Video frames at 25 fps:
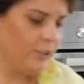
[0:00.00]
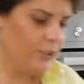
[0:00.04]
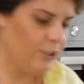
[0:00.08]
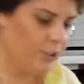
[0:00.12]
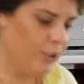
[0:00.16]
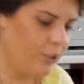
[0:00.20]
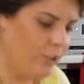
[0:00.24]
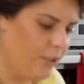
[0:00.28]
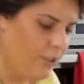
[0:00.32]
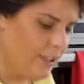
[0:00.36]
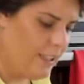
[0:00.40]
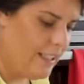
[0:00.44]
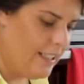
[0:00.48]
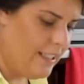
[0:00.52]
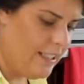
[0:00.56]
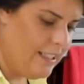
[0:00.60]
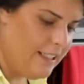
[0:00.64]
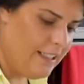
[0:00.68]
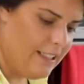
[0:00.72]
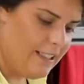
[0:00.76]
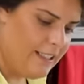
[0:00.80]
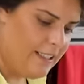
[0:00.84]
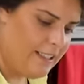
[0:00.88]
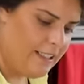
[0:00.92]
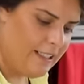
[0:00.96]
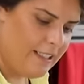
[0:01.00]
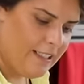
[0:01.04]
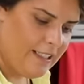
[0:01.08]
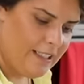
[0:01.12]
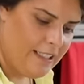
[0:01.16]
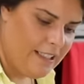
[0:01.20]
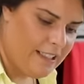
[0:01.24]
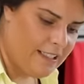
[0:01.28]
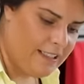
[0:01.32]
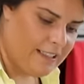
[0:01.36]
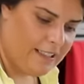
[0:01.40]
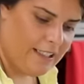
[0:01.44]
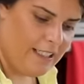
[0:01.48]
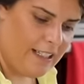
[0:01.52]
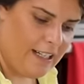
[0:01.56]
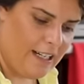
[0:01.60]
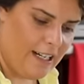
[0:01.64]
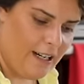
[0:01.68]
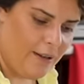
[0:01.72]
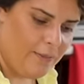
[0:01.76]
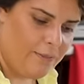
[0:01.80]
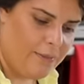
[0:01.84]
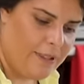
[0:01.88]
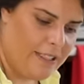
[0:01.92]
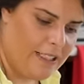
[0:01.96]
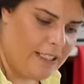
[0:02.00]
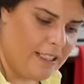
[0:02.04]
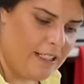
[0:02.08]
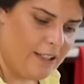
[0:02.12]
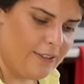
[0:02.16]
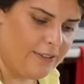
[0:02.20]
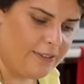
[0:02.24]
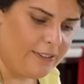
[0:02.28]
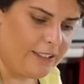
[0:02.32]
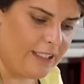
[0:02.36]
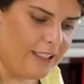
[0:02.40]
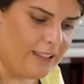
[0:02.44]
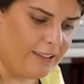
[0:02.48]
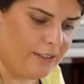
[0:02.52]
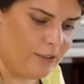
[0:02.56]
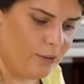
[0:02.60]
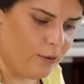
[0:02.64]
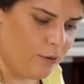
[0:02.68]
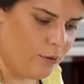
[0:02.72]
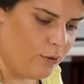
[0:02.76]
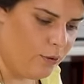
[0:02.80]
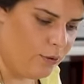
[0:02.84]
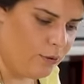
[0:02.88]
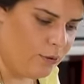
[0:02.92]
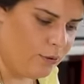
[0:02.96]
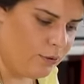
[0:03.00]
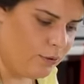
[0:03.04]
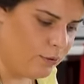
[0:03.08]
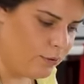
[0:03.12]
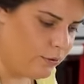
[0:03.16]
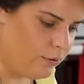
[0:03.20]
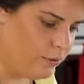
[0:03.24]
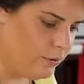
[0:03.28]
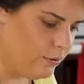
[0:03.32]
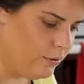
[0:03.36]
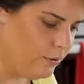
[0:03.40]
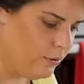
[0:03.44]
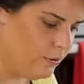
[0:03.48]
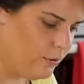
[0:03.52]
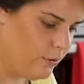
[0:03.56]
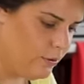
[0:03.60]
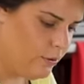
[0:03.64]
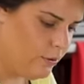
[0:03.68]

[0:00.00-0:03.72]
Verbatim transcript: Şöyle tereyağın bir taraftan olsun.